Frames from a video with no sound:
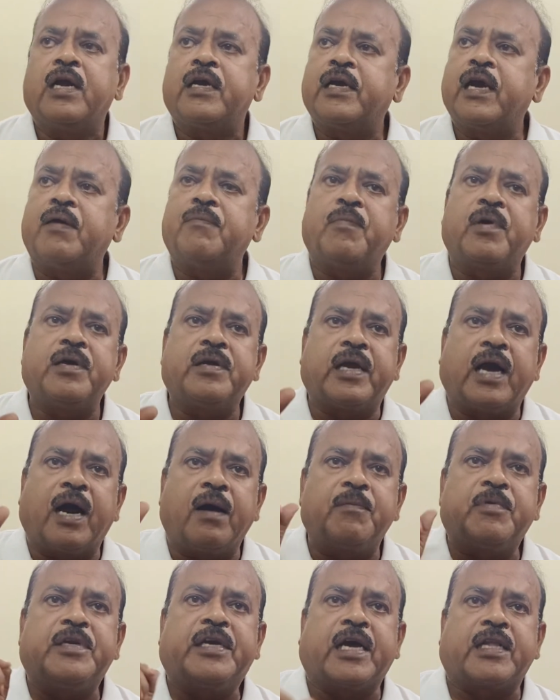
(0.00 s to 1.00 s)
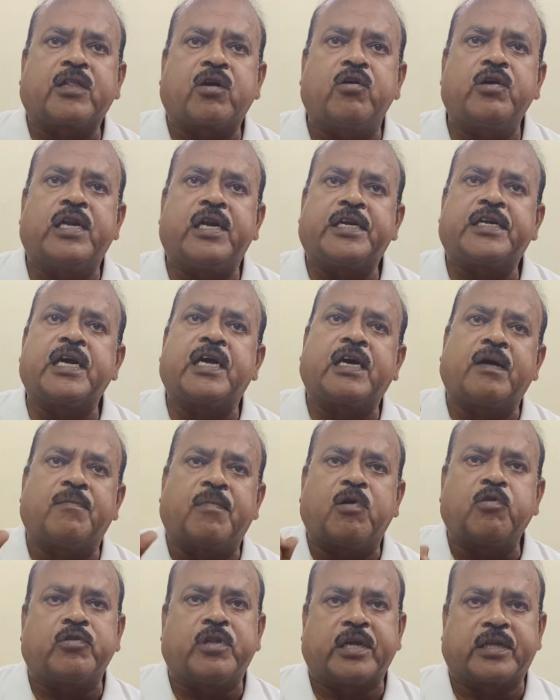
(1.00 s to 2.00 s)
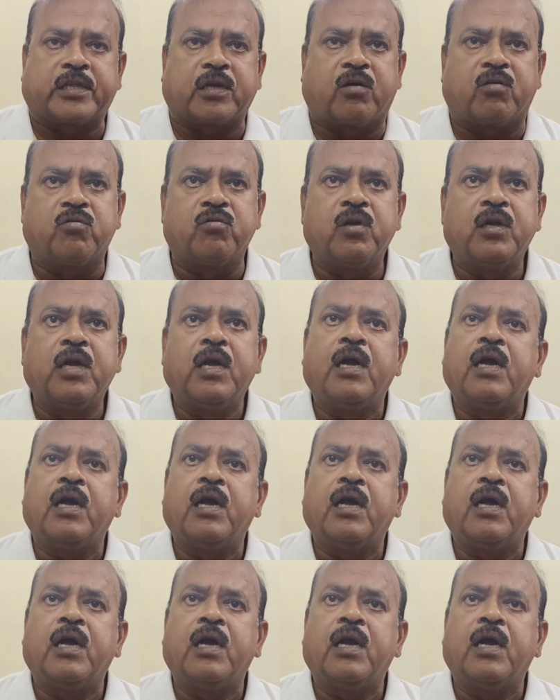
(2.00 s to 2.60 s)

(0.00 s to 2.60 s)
कि मैं जहाँ भी जाता हूँ इलेक्ट्रिक खम्भा को देखता हूँ